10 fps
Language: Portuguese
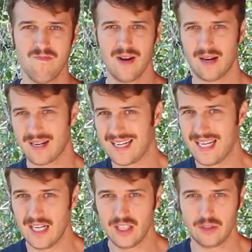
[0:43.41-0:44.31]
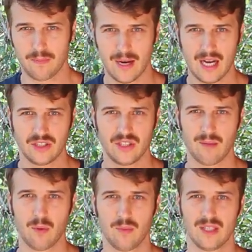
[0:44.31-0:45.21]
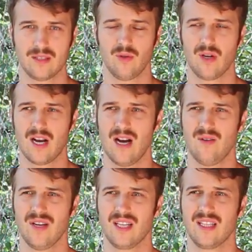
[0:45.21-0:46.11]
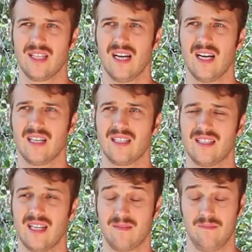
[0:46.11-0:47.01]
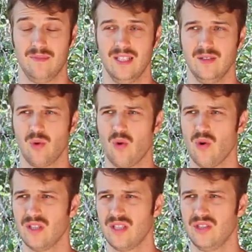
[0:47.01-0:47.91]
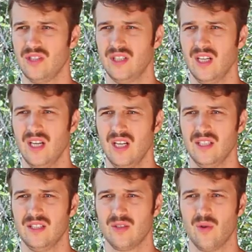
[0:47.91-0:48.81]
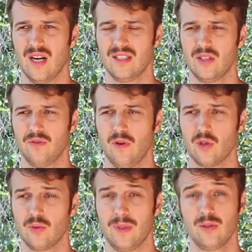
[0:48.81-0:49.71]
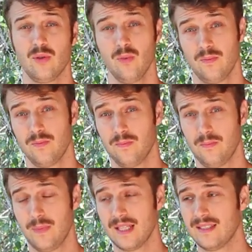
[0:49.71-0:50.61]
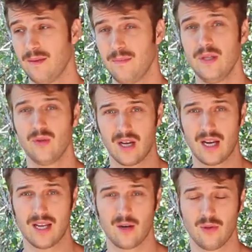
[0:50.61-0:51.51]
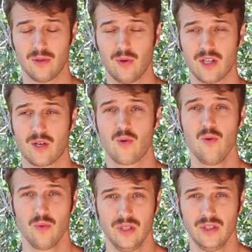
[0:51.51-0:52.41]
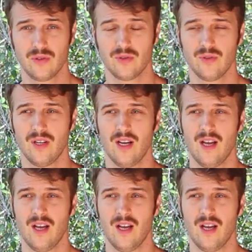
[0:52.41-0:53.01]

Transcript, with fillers: a grande parte é a população local né, que está que tá dando conta de, de segurar esses focos. Mas o que eu percebi, o que a galera contou, é que com isso